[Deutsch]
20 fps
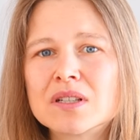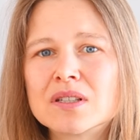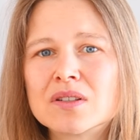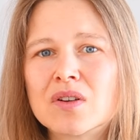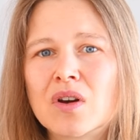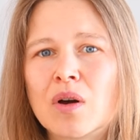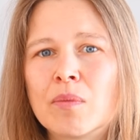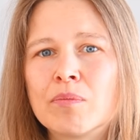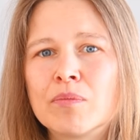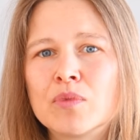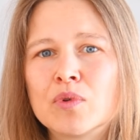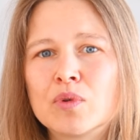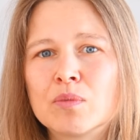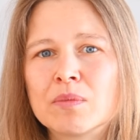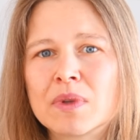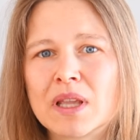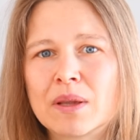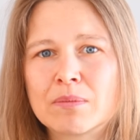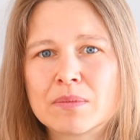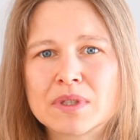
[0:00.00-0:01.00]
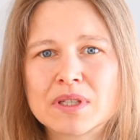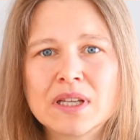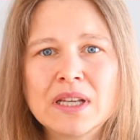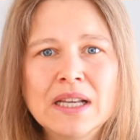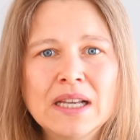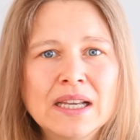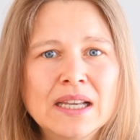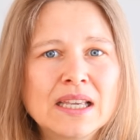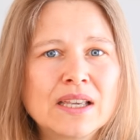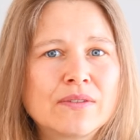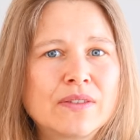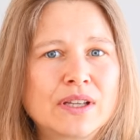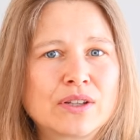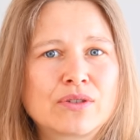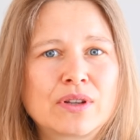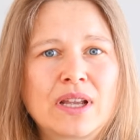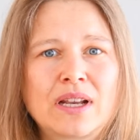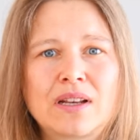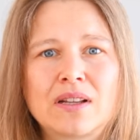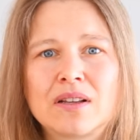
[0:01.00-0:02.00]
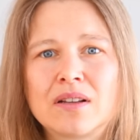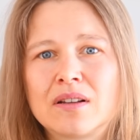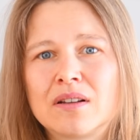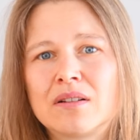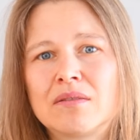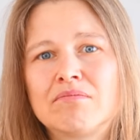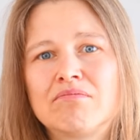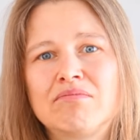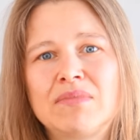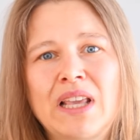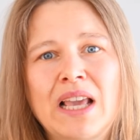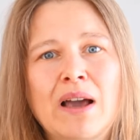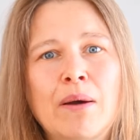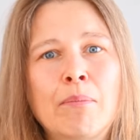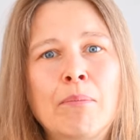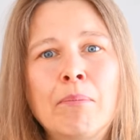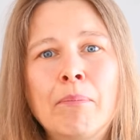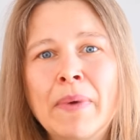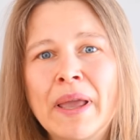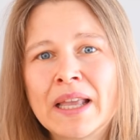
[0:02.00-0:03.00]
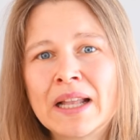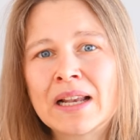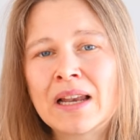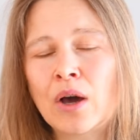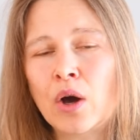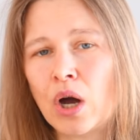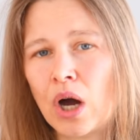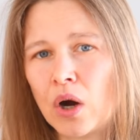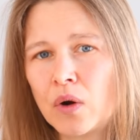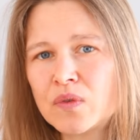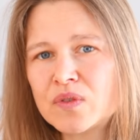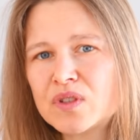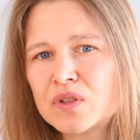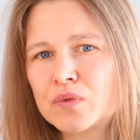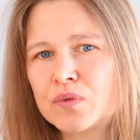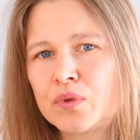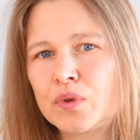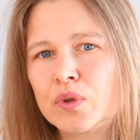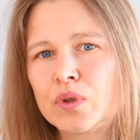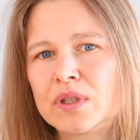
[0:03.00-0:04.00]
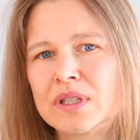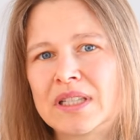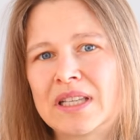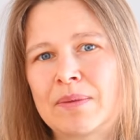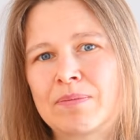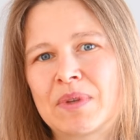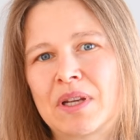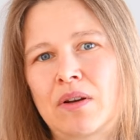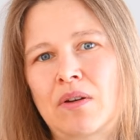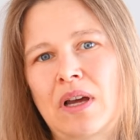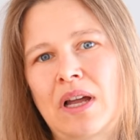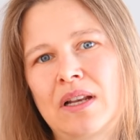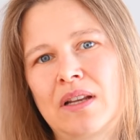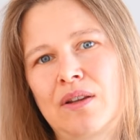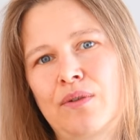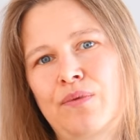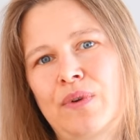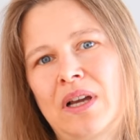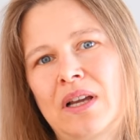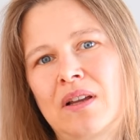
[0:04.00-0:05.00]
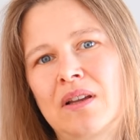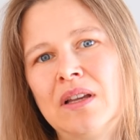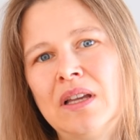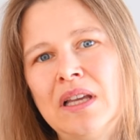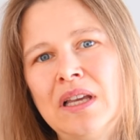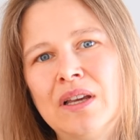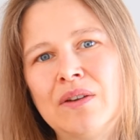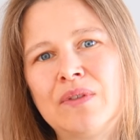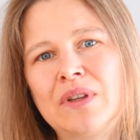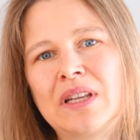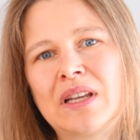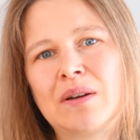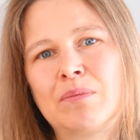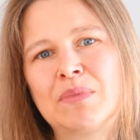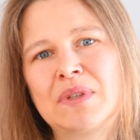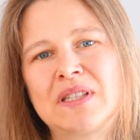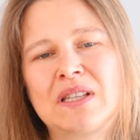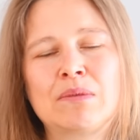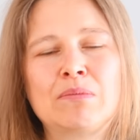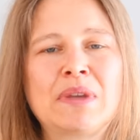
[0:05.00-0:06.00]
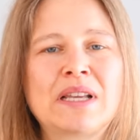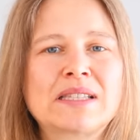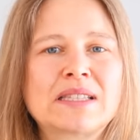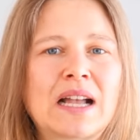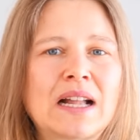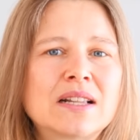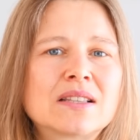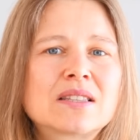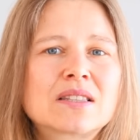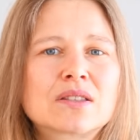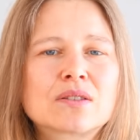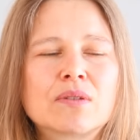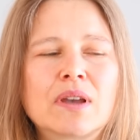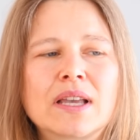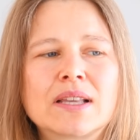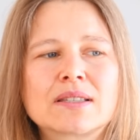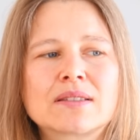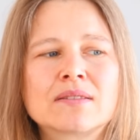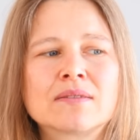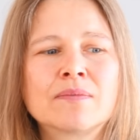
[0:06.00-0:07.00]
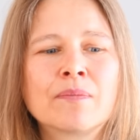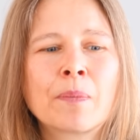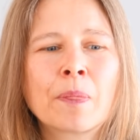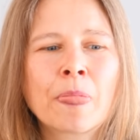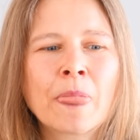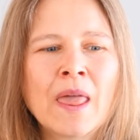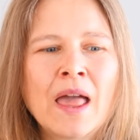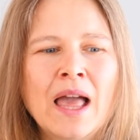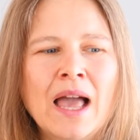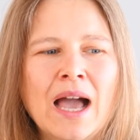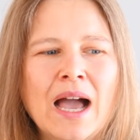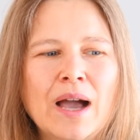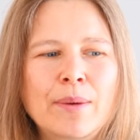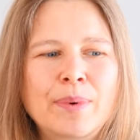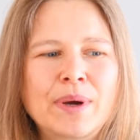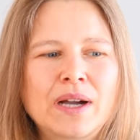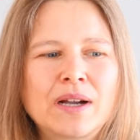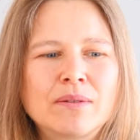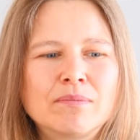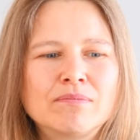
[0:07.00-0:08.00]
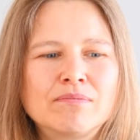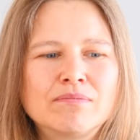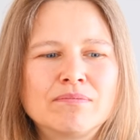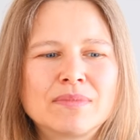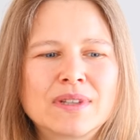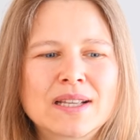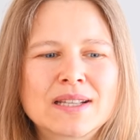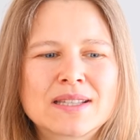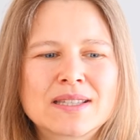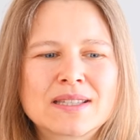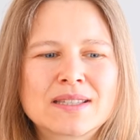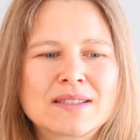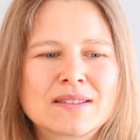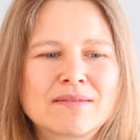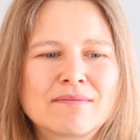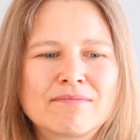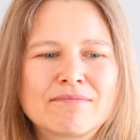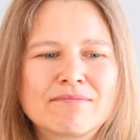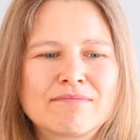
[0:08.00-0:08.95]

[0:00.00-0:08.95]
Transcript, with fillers: genommen, um eben eventuelle ja, Mängel auch aufzufüllen. Ich habe dann auch angefangen, wieder ein bisschen mehr Salz zu essen. Aber das